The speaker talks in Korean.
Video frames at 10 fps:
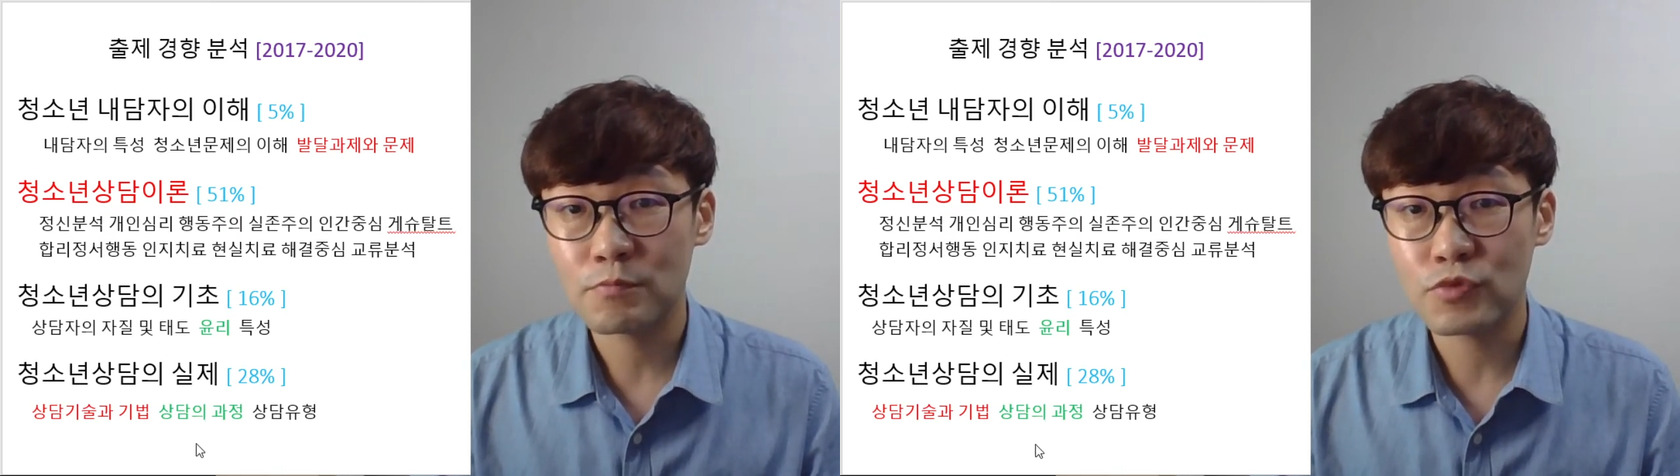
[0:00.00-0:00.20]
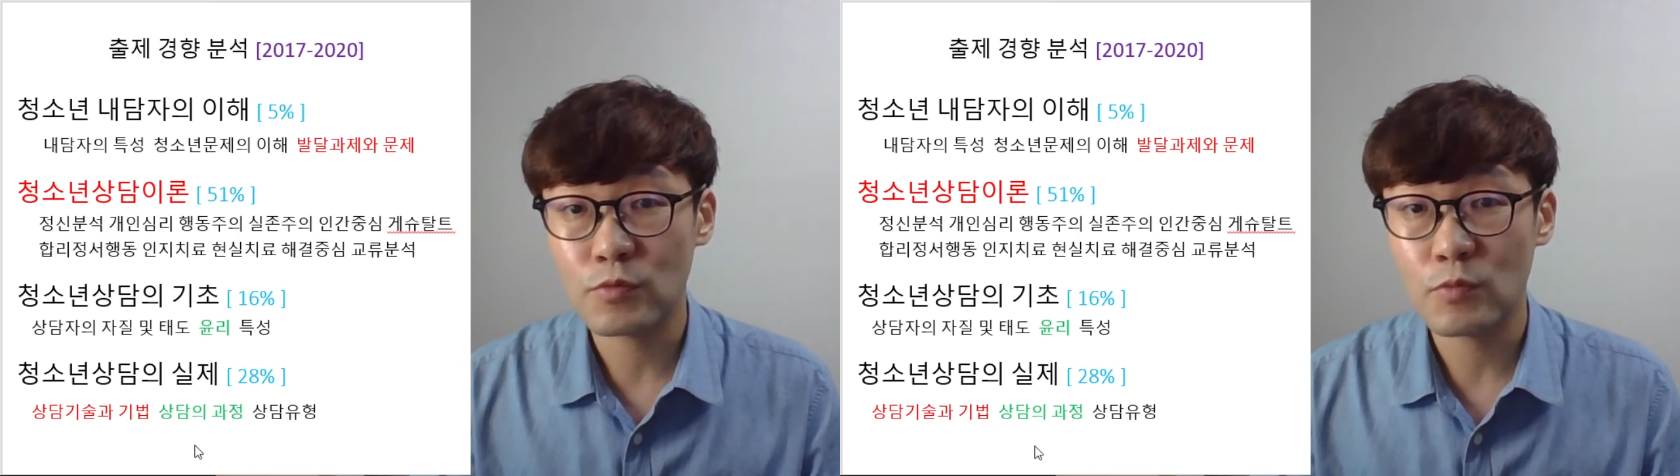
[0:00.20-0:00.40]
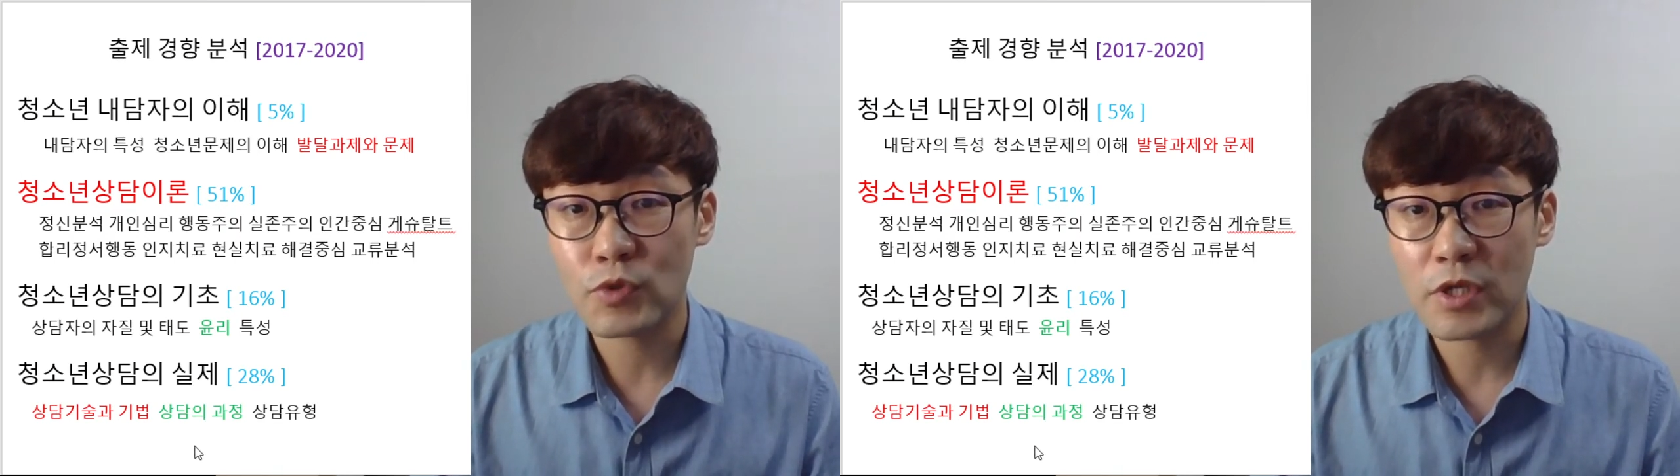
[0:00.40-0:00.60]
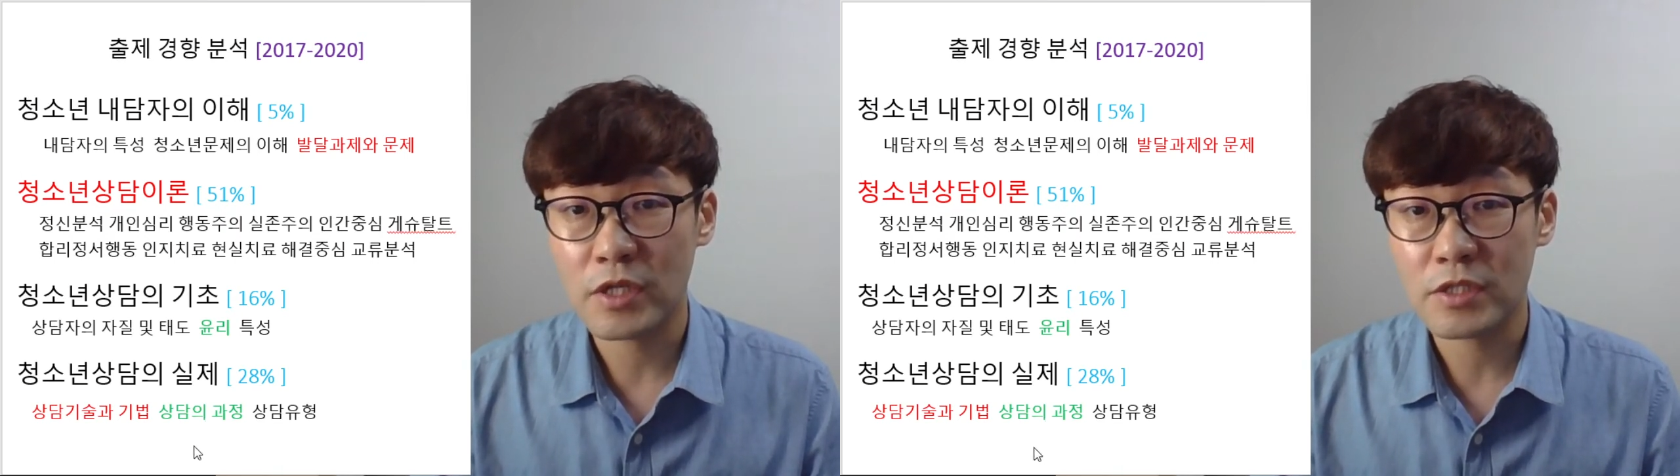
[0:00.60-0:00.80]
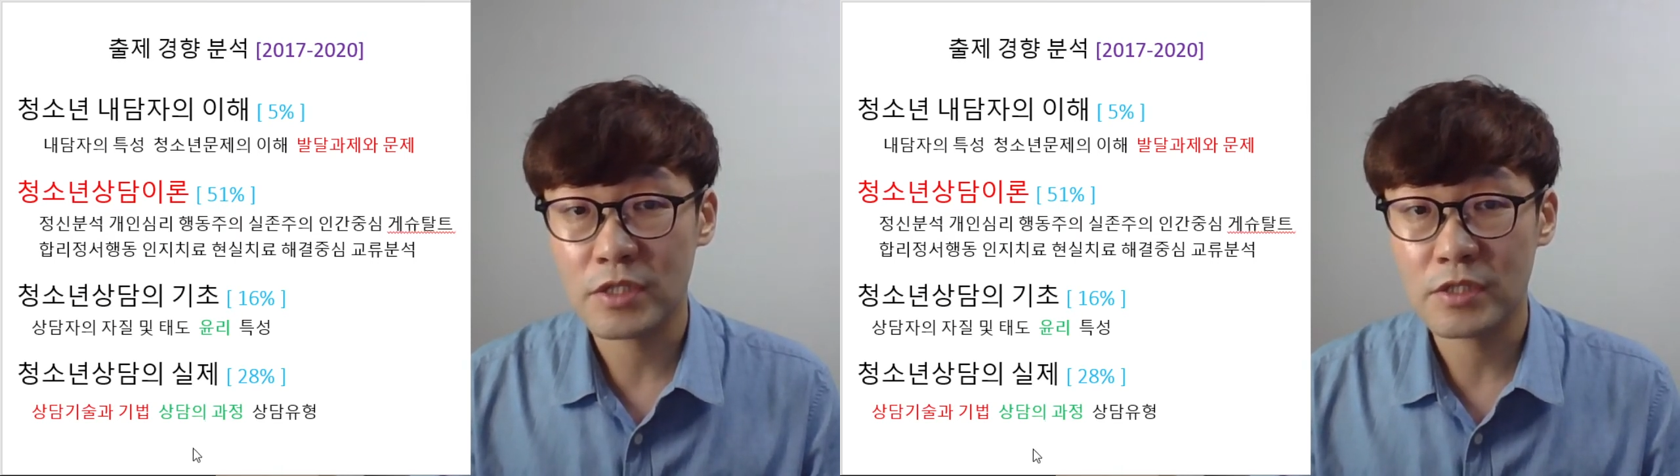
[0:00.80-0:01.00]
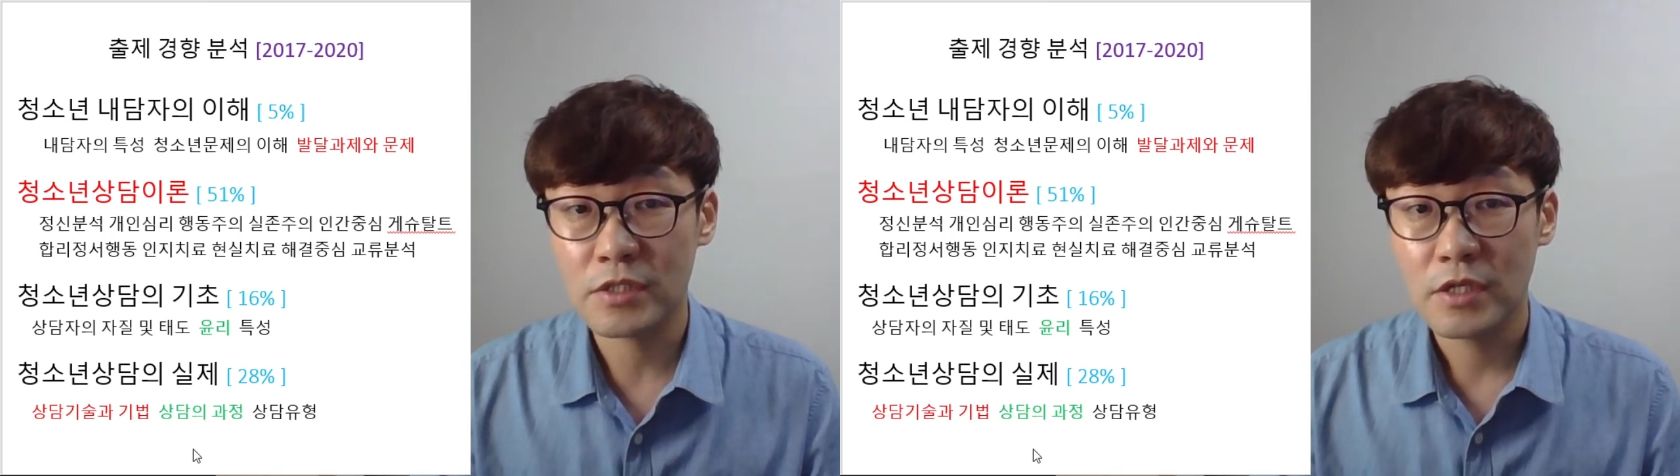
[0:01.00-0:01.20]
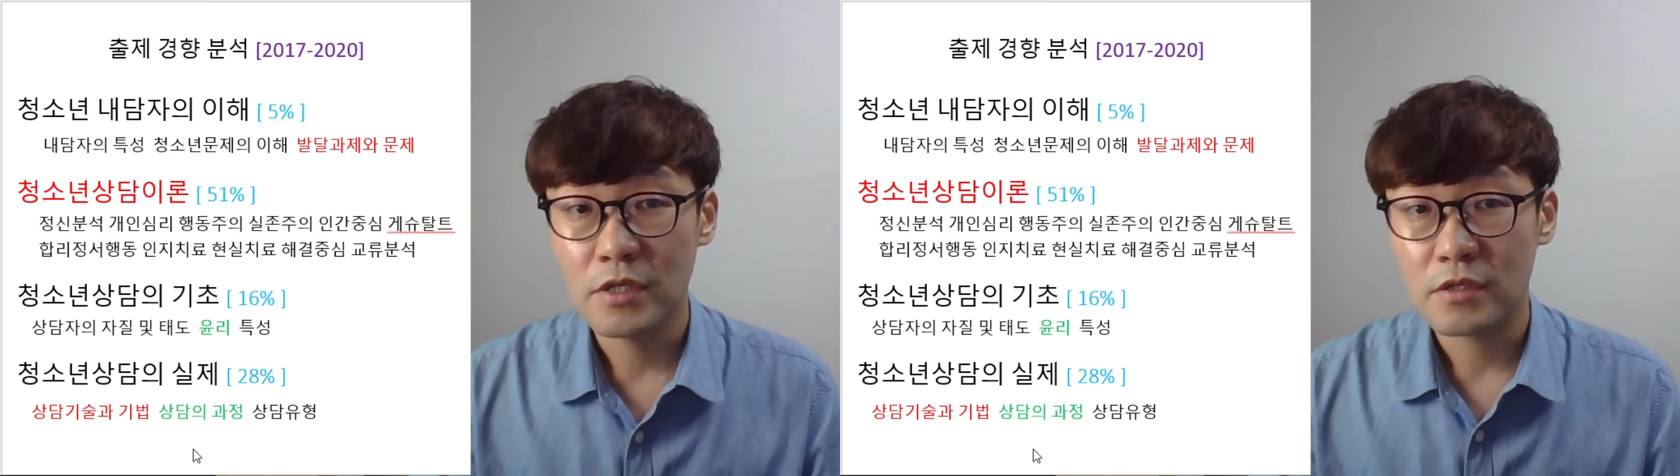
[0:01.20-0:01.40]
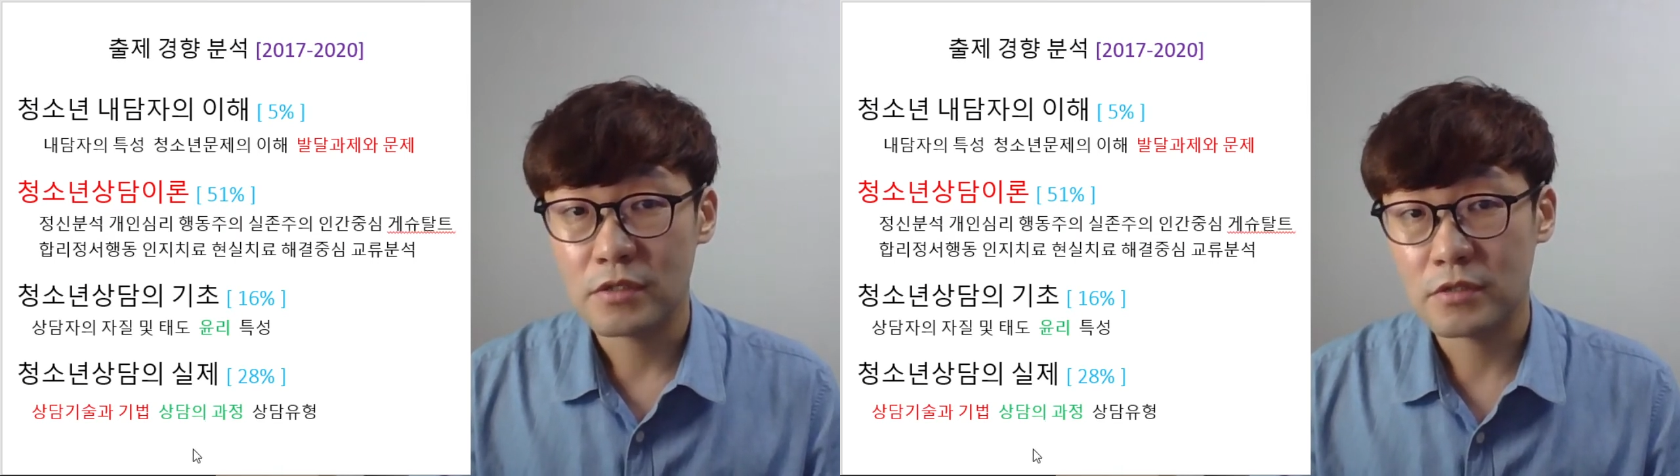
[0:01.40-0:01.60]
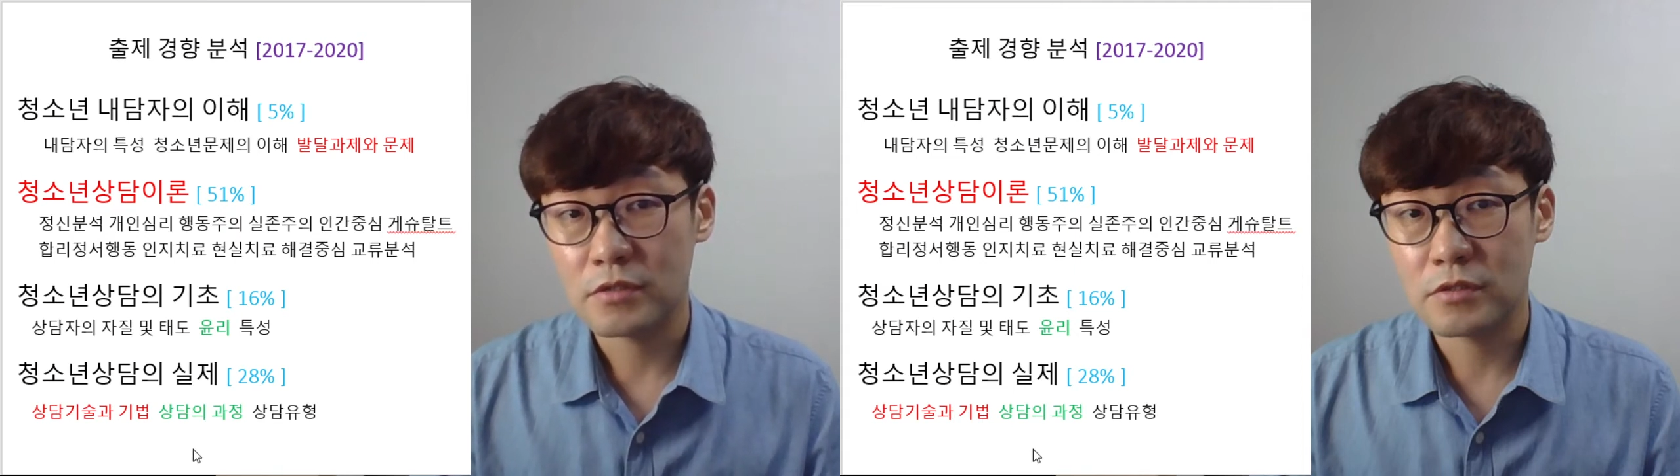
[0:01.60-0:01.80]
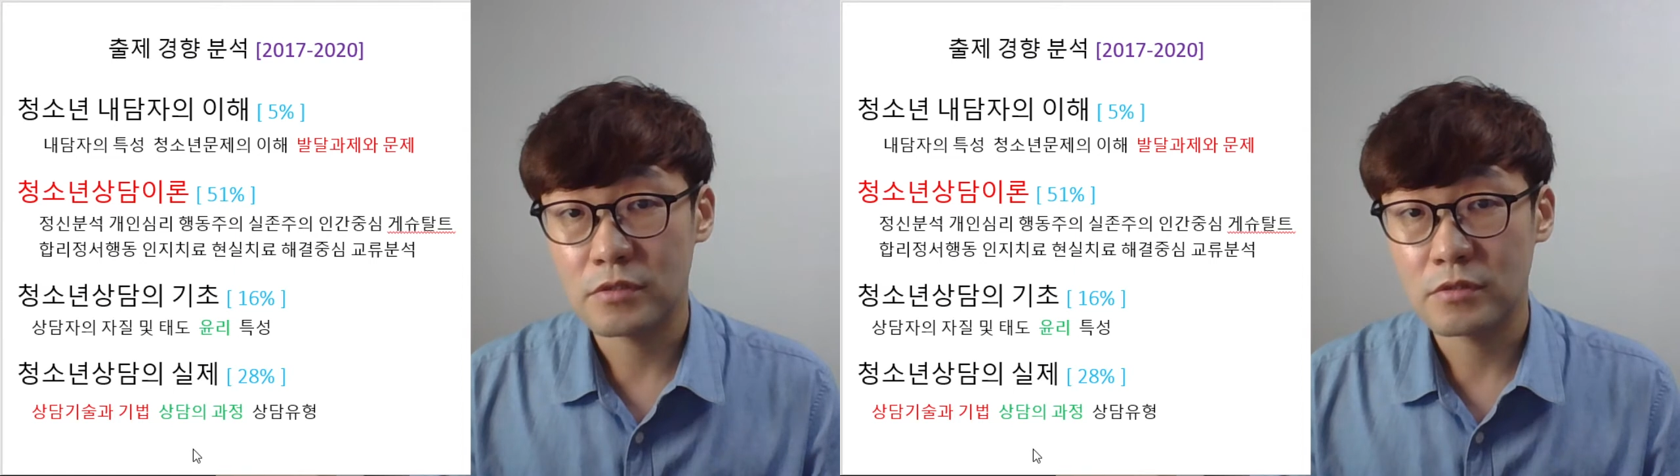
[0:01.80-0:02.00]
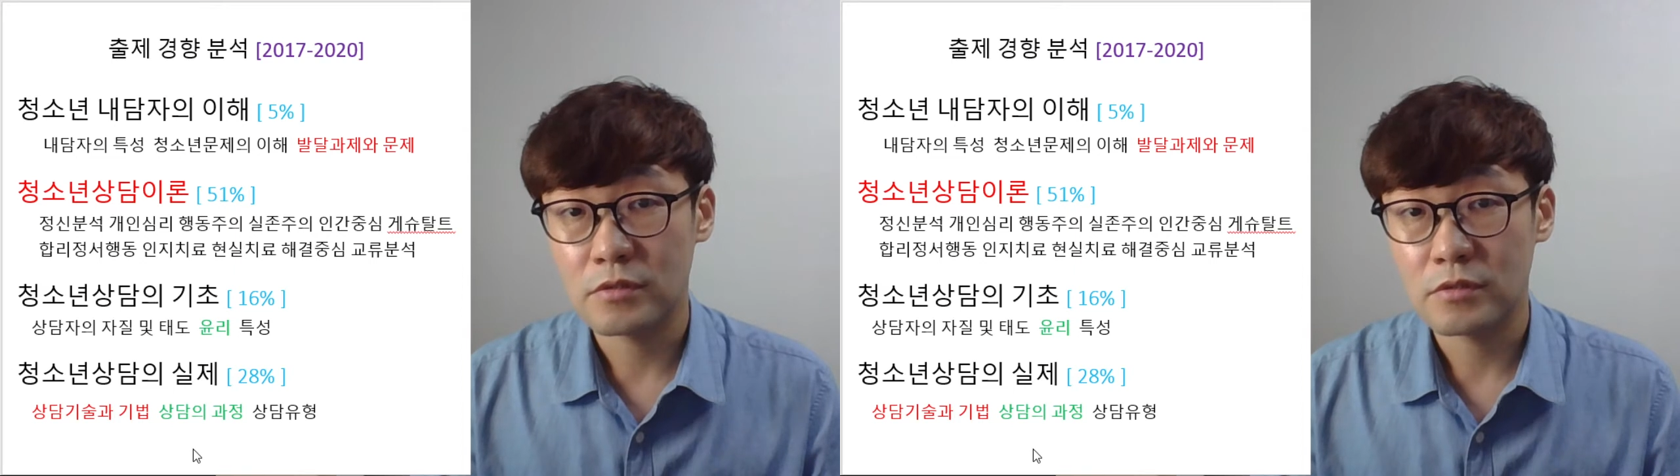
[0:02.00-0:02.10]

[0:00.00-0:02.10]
부분보다는 그